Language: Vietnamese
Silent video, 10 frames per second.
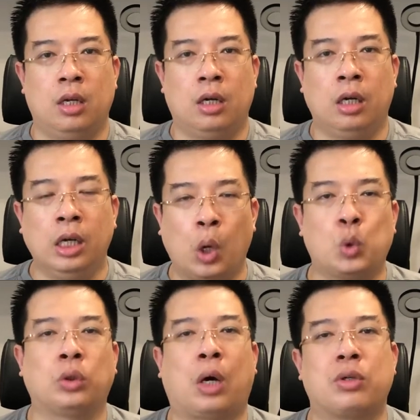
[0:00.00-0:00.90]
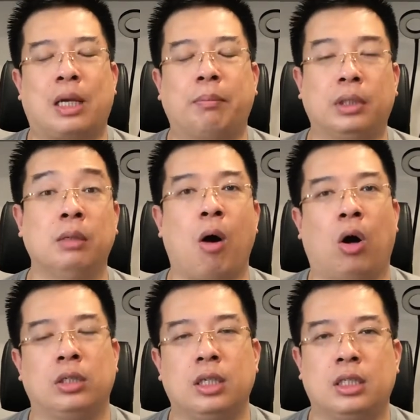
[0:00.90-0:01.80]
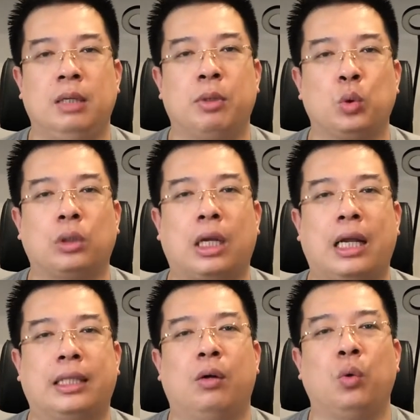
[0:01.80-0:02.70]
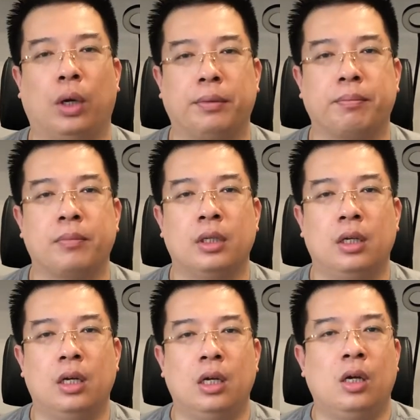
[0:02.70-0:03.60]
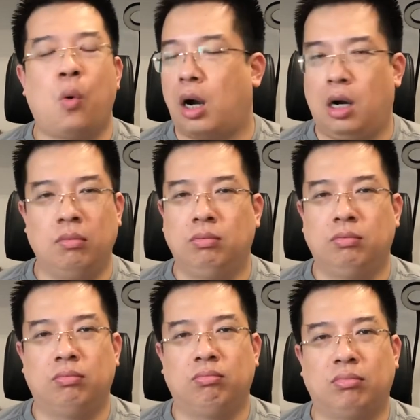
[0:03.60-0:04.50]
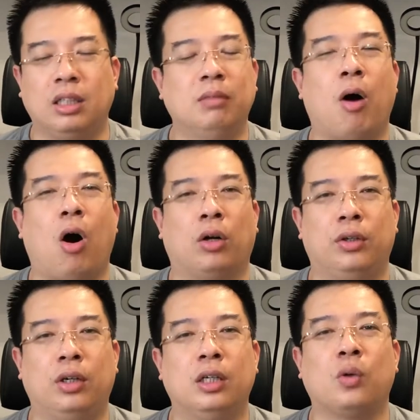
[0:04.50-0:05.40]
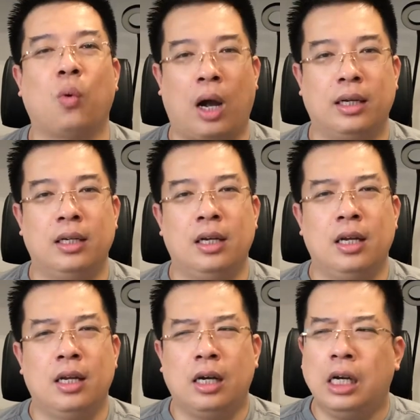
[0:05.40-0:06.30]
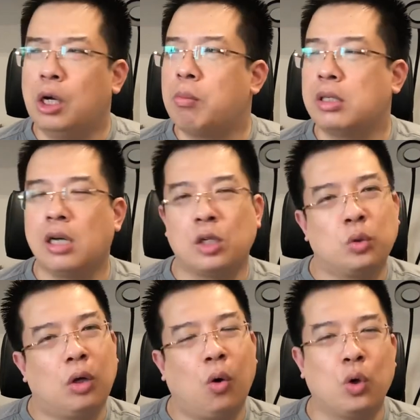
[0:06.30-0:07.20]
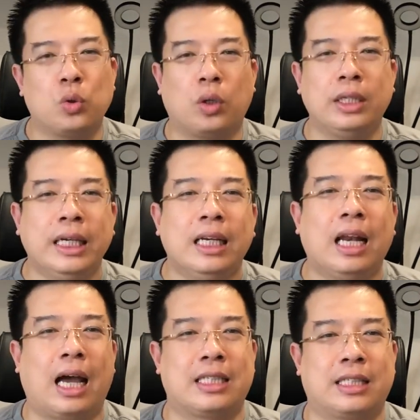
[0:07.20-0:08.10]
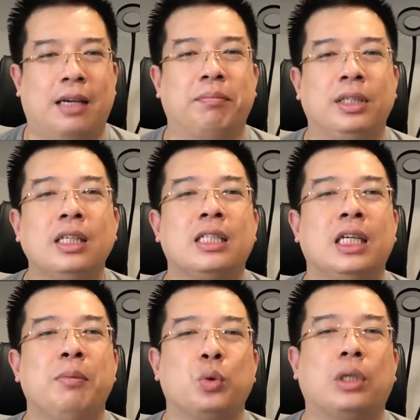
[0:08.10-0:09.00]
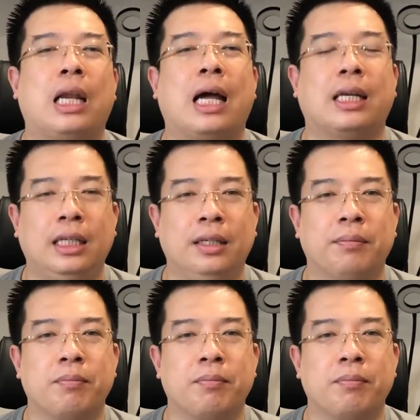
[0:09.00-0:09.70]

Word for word: Liệu chúng ta có dám từ bỏ những gì mà chúng ta đang theo đuổi hoặc không? Từ bỏ thì nó hơi quá. Liệu bao giờ chúng ta ngồi chúng ta nhìn lại xem những gì mà chúng ta đang đi,